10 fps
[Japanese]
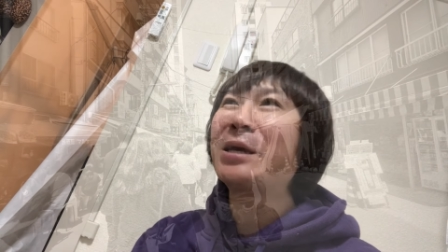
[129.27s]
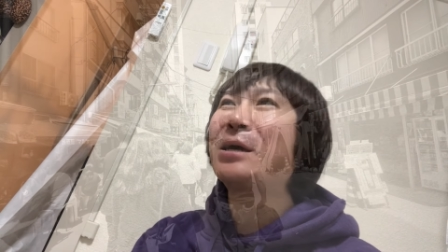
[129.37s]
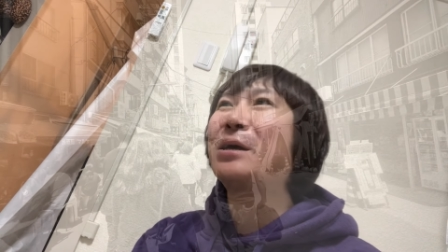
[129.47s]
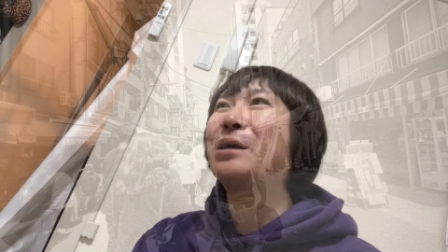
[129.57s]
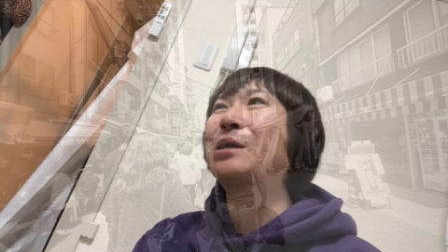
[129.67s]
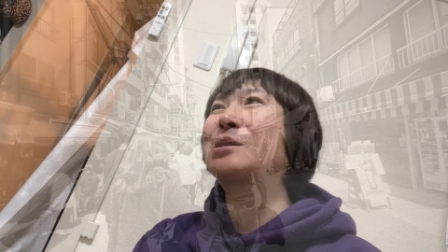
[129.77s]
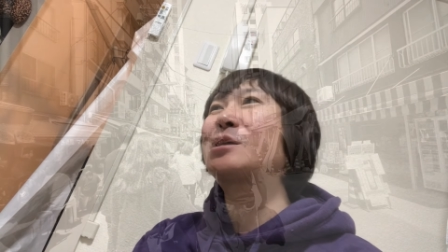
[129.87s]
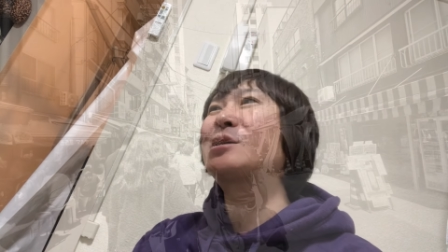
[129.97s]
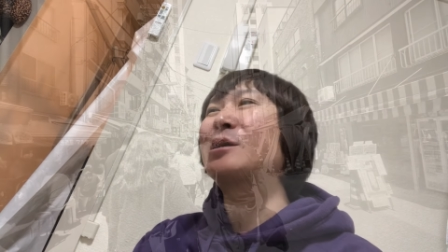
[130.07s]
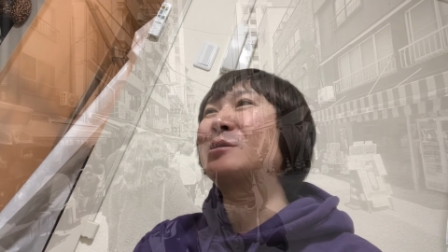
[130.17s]
えやっ
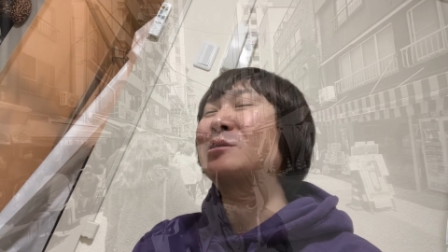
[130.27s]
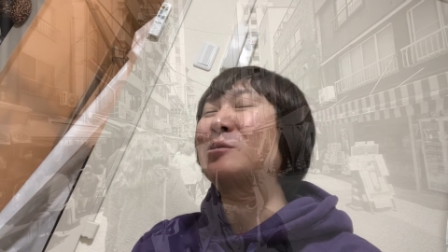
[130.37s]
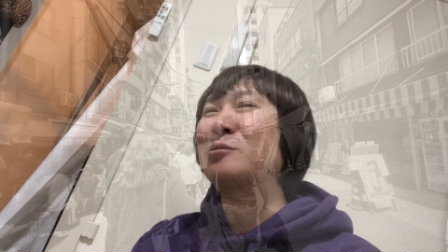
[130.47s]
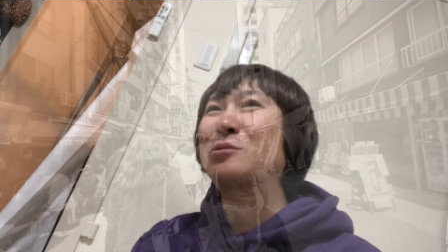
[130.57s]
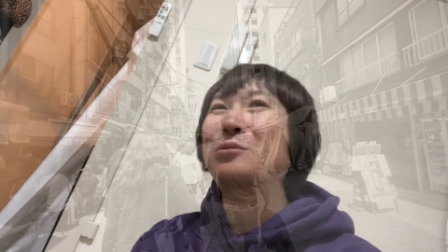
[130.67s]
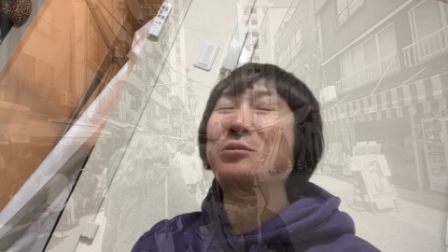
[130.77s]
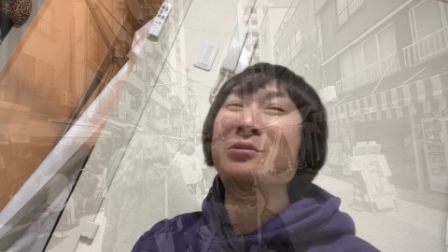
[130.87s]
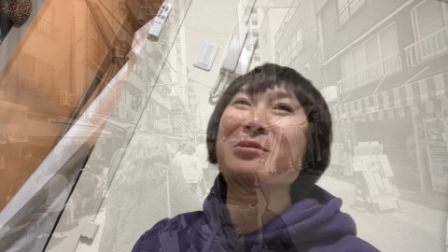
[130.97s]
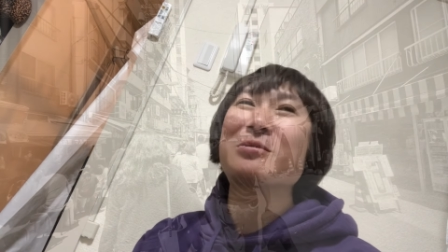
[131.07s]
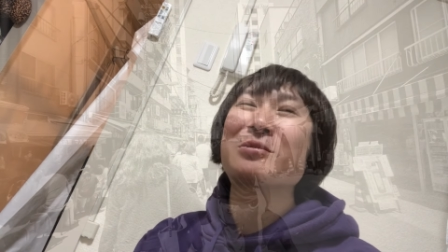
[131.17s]
てたりっていうす
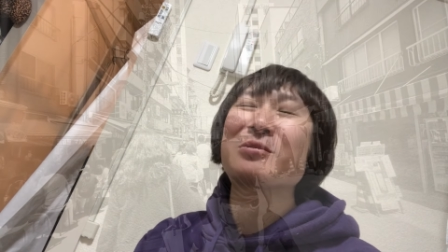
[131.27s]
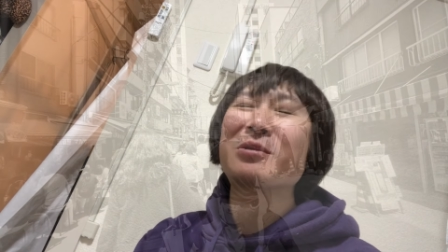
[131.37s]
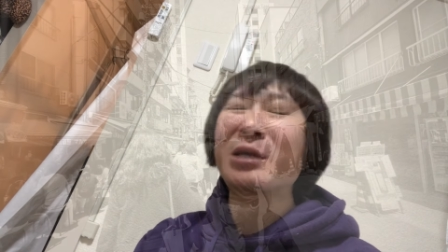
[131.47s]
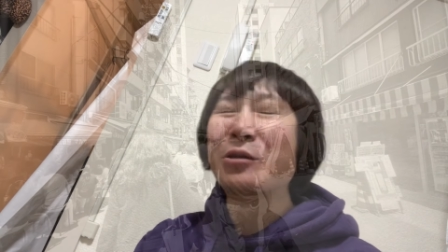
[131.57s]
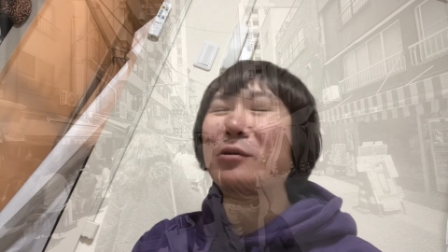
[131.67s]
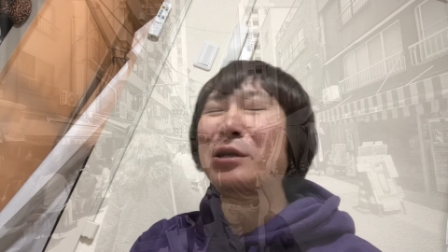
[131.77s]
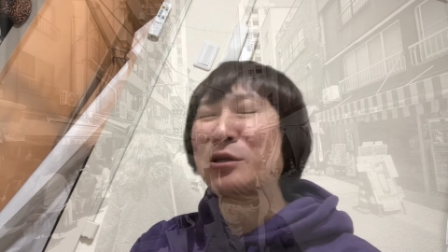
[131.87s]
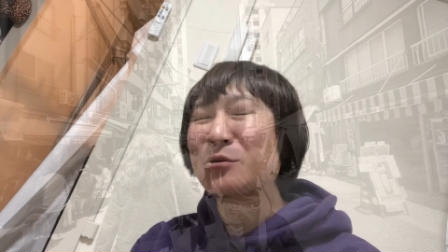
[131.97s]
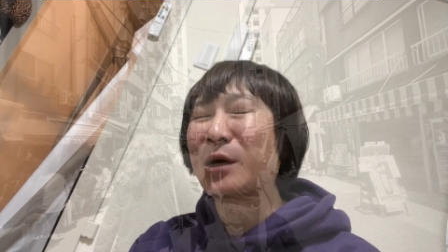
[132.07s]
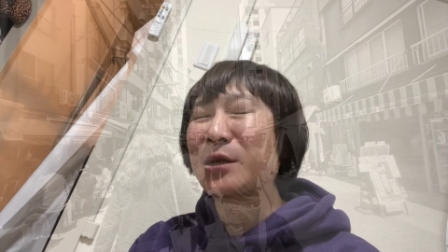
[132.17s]
るその何て言うかな
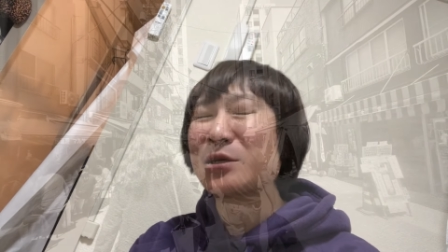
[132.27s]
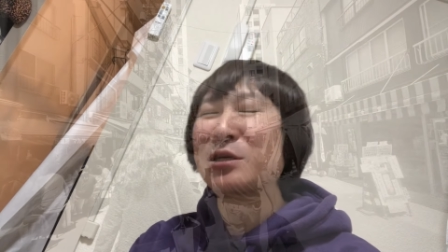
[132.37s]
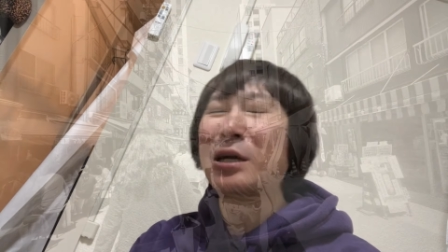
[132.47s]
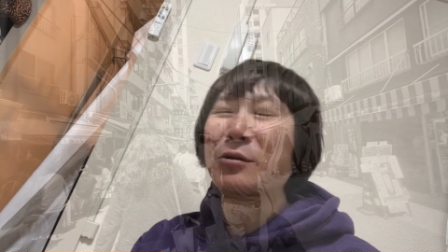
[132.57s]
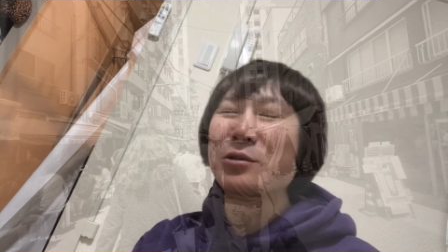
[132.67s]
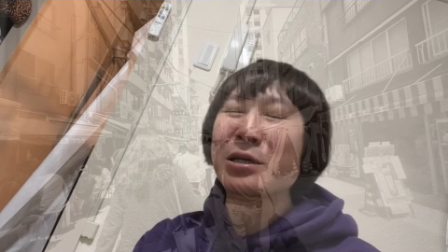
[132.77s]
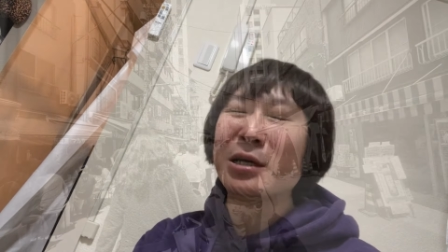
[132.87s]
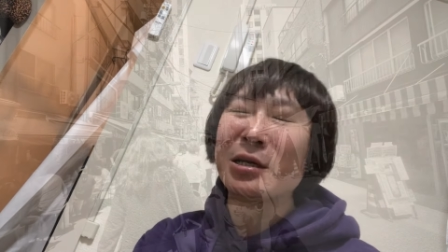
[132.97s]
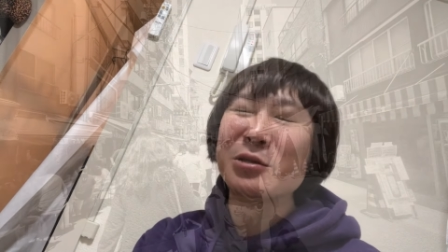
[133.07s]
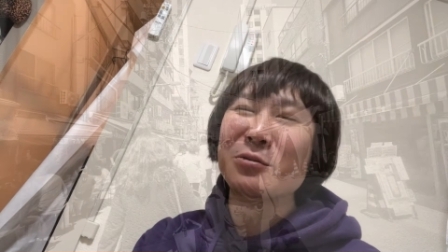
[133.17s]
ちょっと話が路線
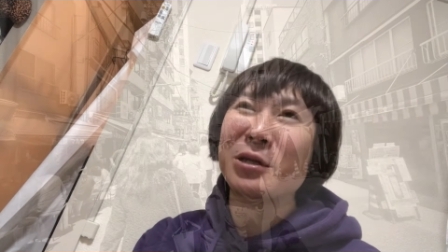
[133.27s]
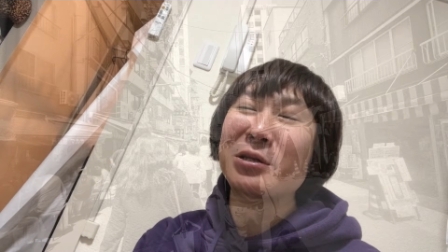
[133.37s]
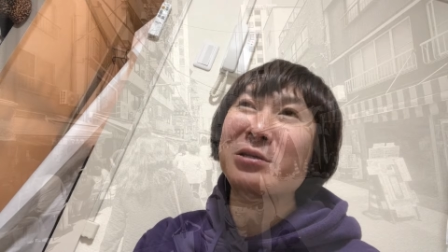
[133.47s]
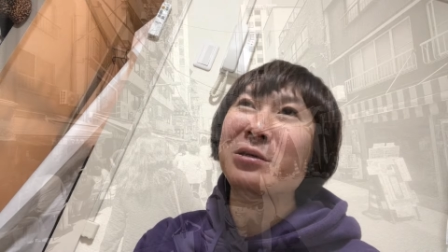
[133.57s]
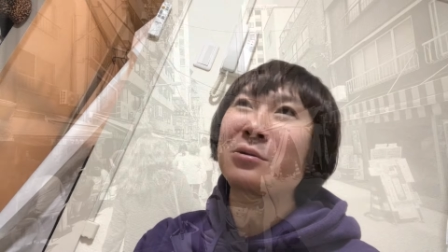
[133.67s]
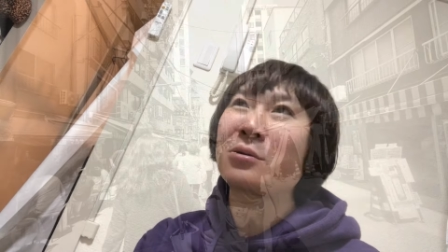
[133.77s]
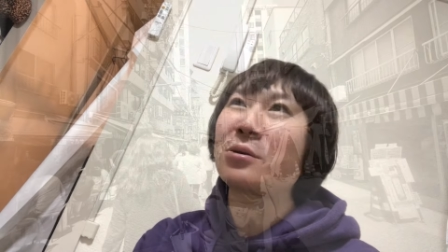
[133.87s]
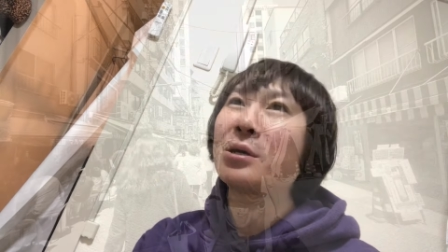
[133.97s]
変わりそうなんですけど。